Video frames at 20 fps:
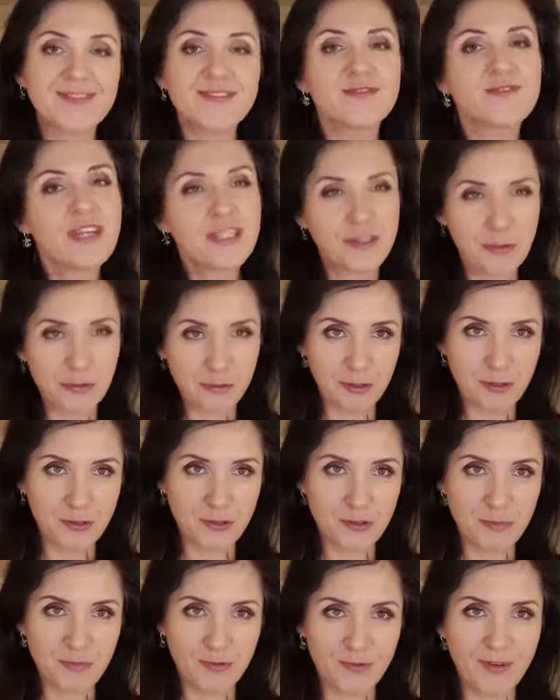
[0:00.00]
Wiecie już, o
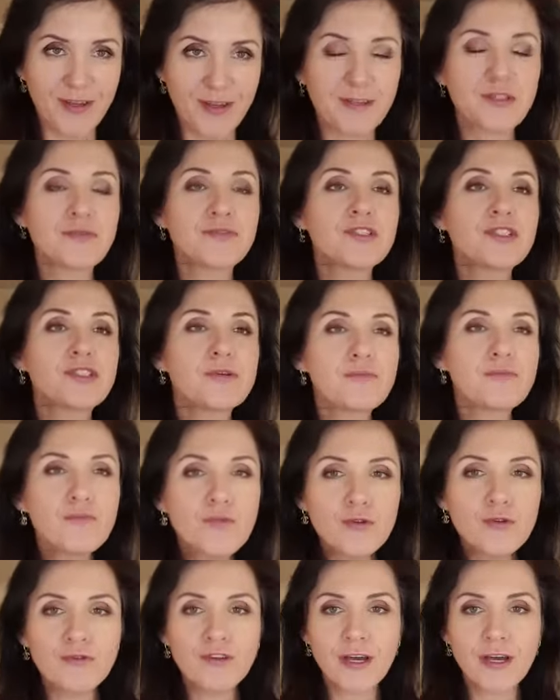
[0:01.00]
czym mówię. Oczywiście
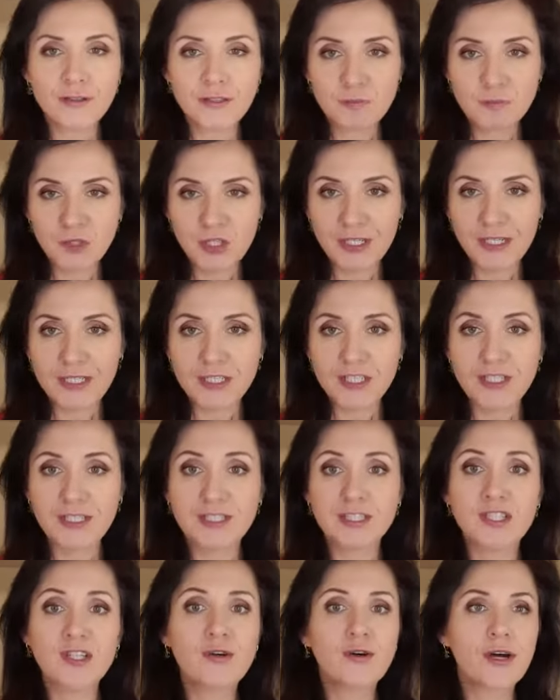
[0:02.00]
mówię o sprzedaży
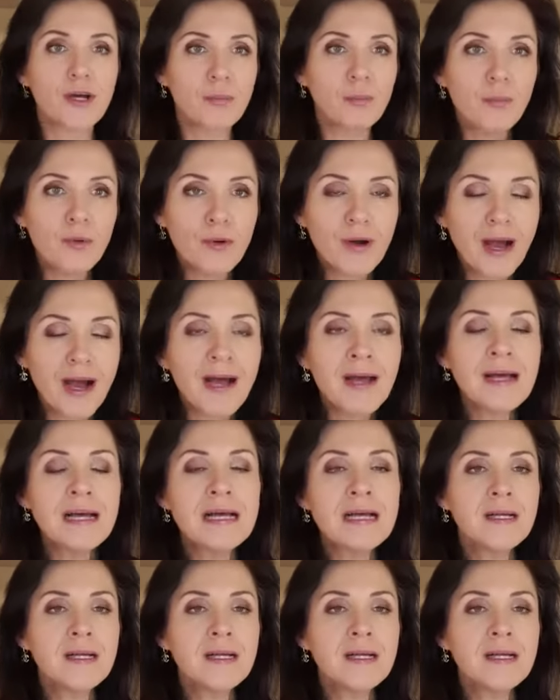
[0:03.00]
naszego e-booka,